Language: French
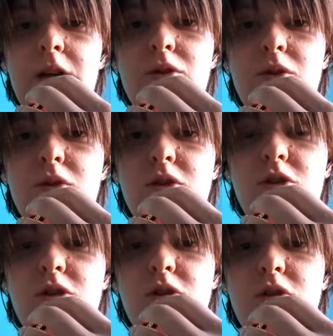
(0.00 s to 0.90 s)
Donc
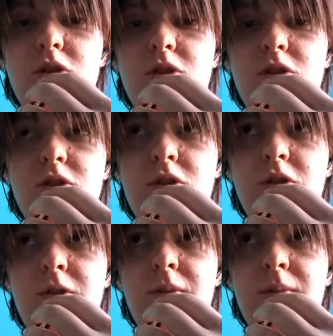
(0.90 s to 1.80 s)

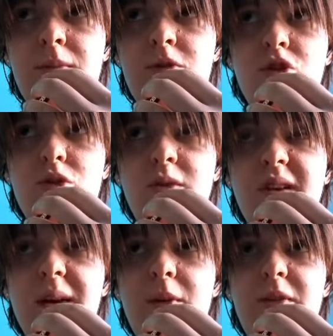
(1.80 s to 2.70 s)
je suis
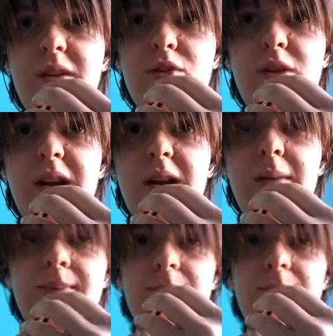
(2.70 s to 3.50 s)
vraiment désolée.